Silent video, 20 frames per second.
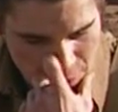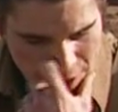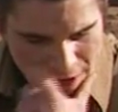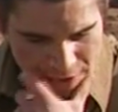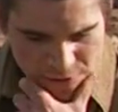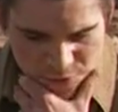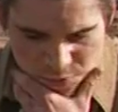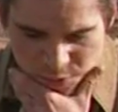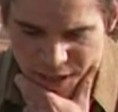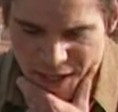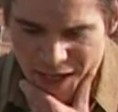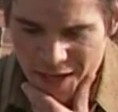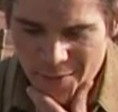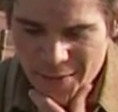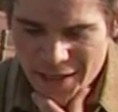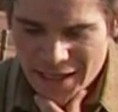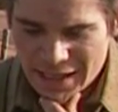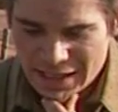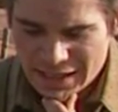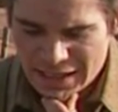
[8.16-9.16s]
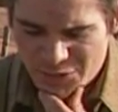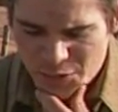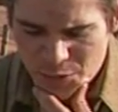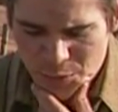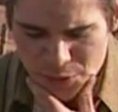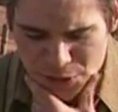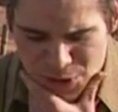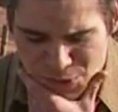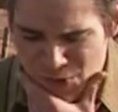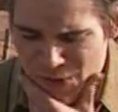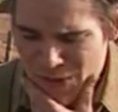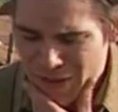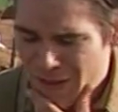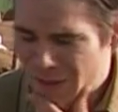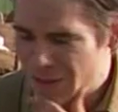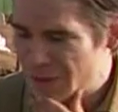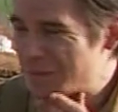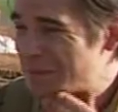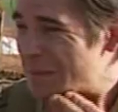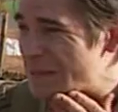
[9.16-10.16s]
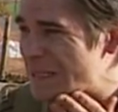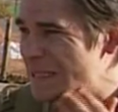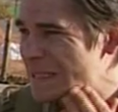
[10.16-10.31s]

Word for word: a llegar las ratas, todos pensamos,